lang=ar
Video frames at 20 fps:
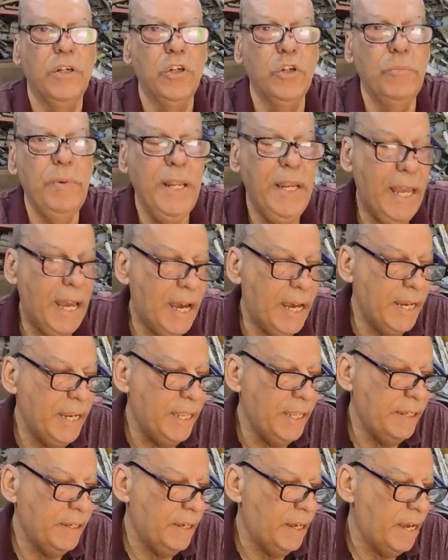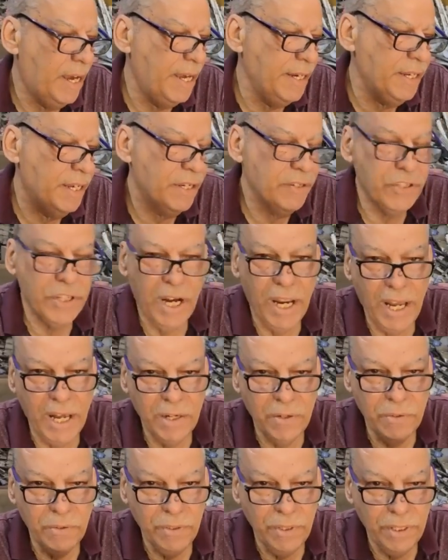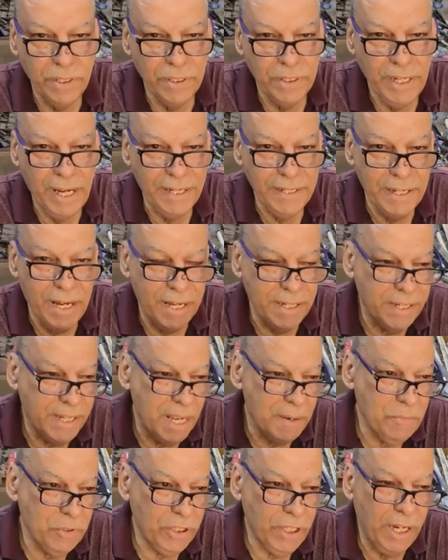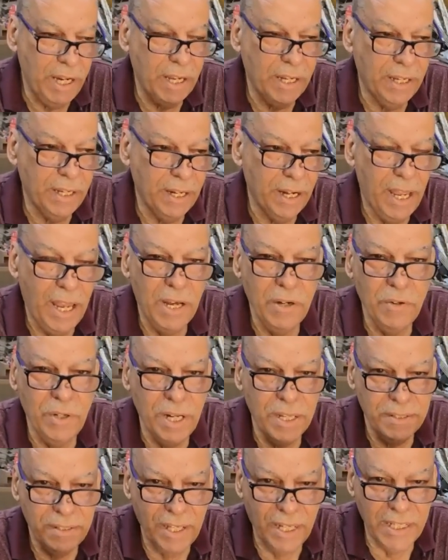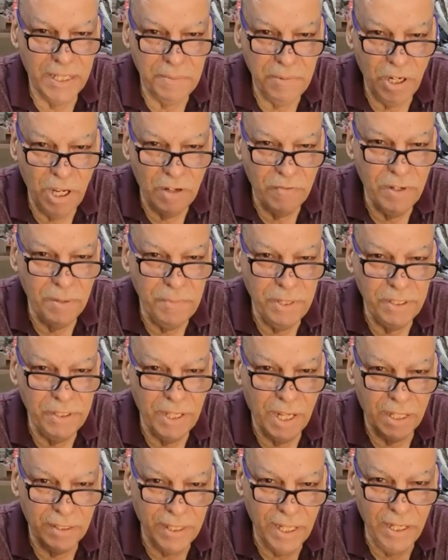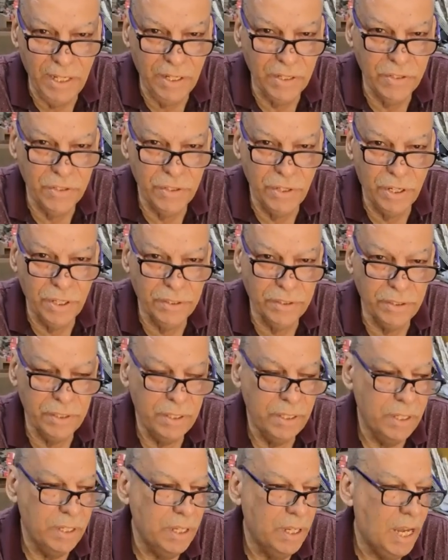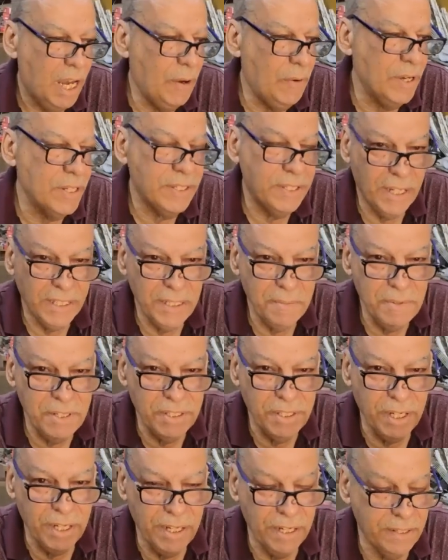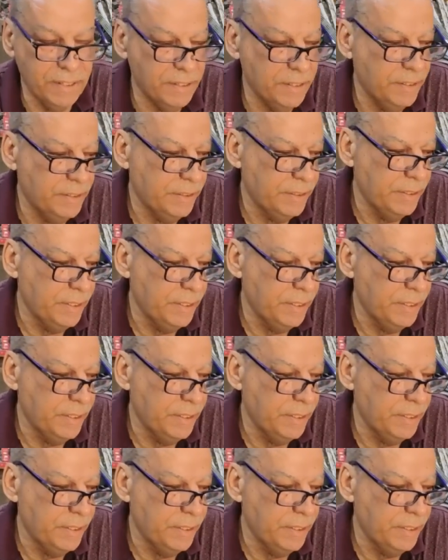وبالحالة أنا ايش راح أقول يعني أنا كمتلقي راح أقول أستخدم الأوفاميتر أطلع الشورت أو أستخدم السيريس